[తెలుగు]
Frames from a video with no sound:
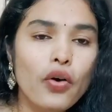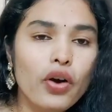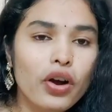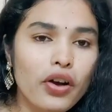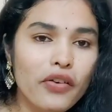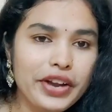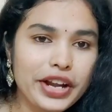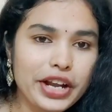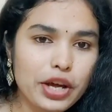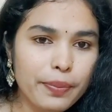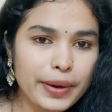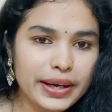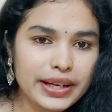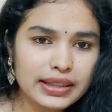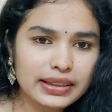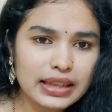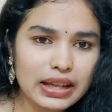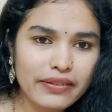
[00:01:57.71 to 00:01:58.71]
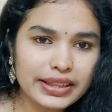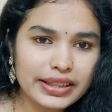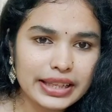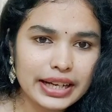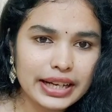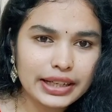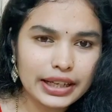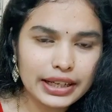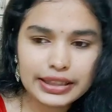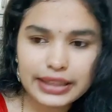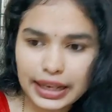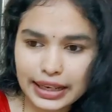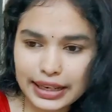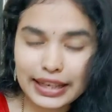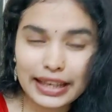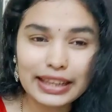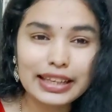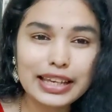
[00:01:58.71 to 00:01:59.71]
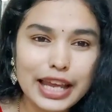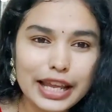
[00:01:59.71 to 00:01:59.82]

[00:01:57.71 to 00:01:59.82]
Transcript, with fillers: ఒక వీడియో పెట్టిన తర్వాత ఏంటంటే దానికి